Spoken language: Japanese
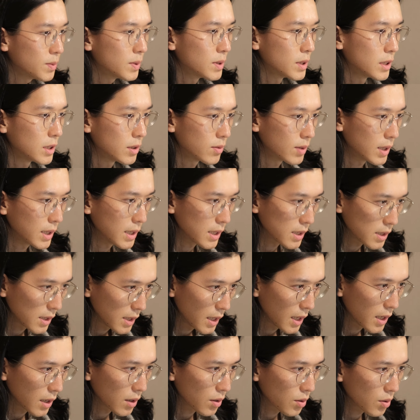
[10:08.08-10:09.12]
分にはです
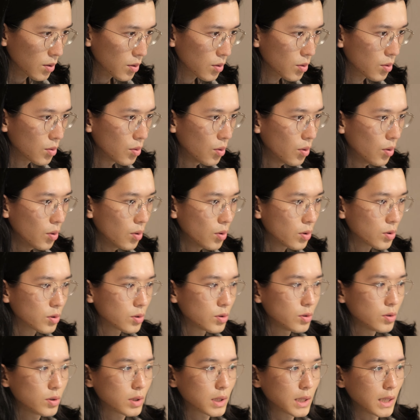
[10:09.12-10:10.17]
ね航
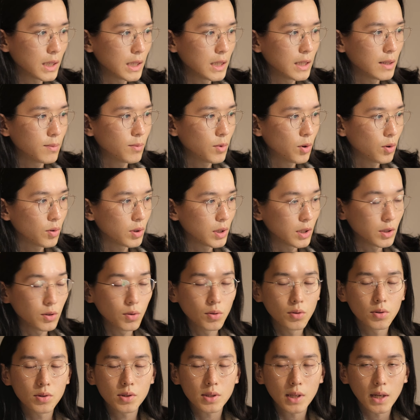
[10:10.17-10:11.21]
空機にも利
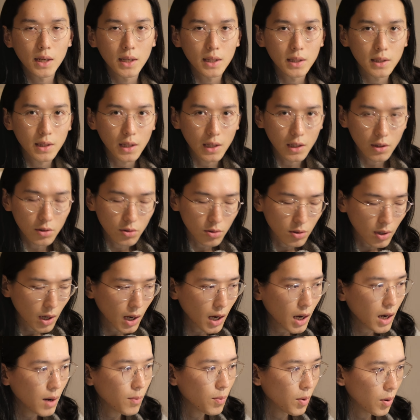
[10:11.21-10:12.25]
用されている
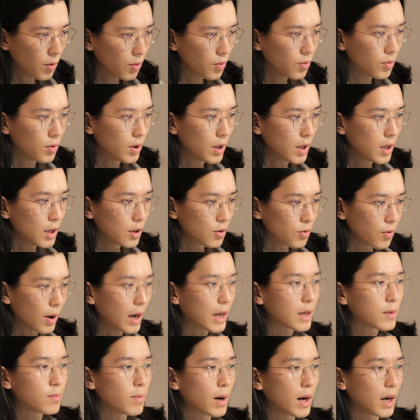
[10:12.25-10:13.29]
カーボン
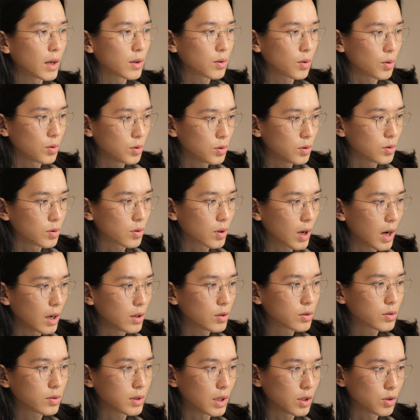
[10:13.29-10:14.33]
ファイバーという
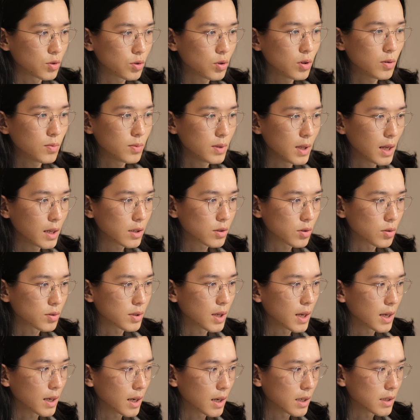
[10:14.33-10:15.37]
軽くて丈夫な素
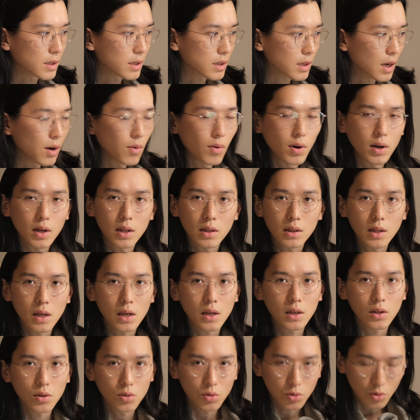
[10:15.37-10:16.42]
材が使われて
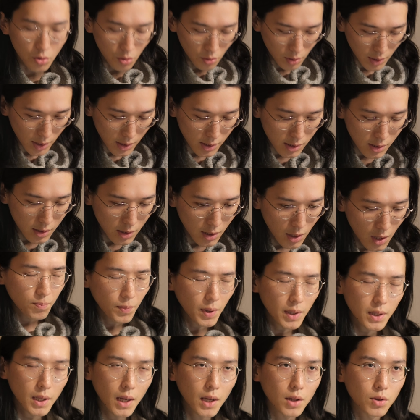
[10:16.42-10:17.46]
いるようです
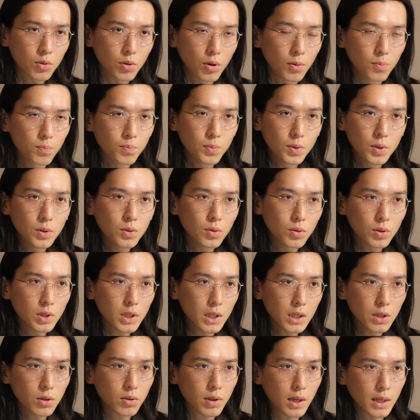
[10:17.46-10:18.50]
まだ突風の
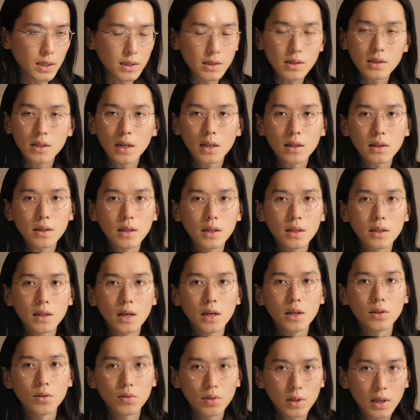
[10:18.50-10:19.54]
日とかに使ってい
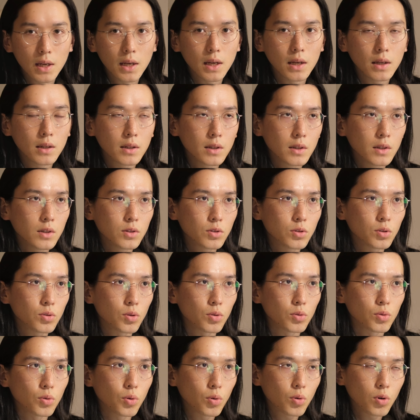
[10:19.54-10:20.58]
ないのでちょっ
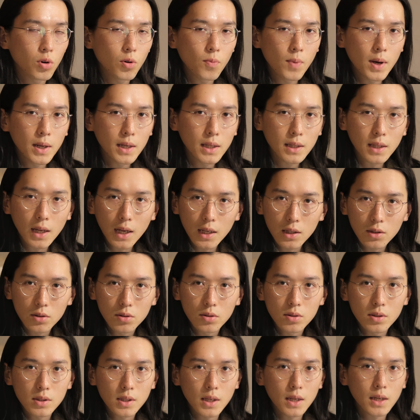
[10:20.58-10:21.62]
とどこまで耐
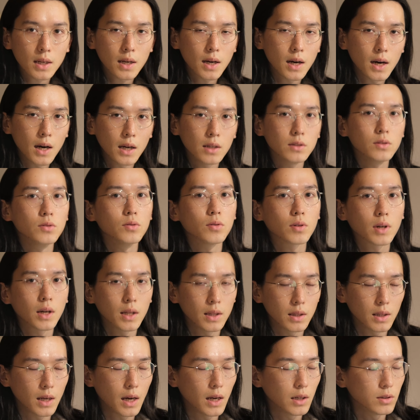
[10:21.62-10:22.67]
久性があるの
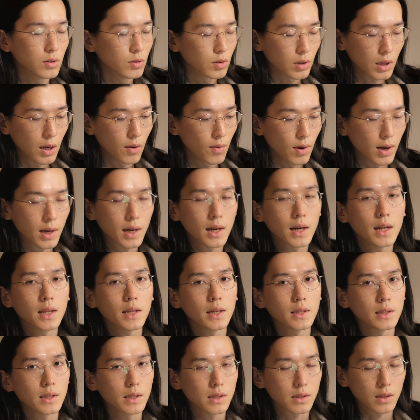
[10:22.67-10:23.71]
かあるのかわから
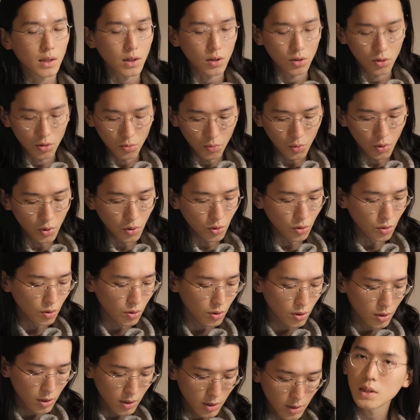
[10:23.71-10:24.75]
ないんですけれども
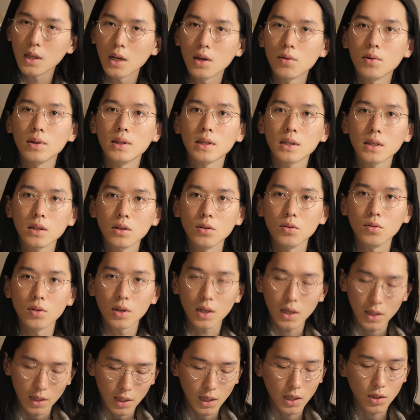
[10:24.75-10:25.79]
期待はできるの
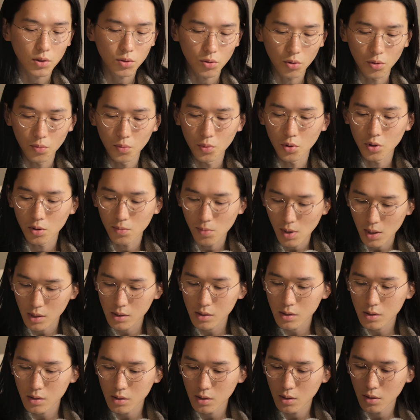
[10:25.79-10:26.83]
かなと思いま
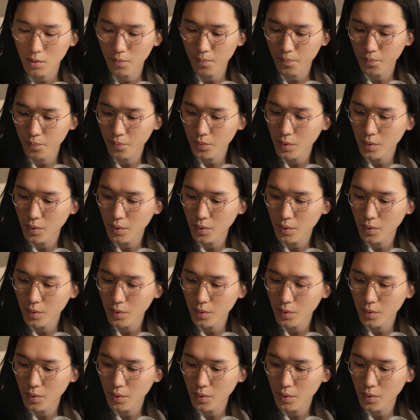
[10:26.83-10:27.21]
す